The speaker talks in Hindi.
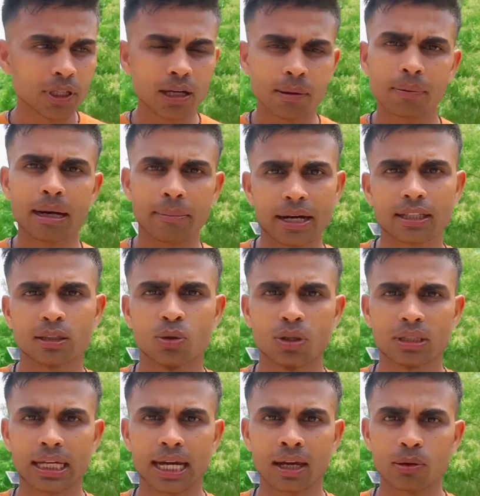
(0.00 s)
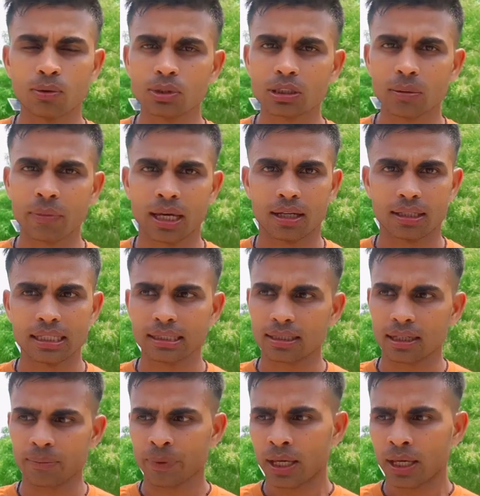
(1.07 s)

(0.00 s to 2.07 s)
का भर्ती होता है उसमें जैसे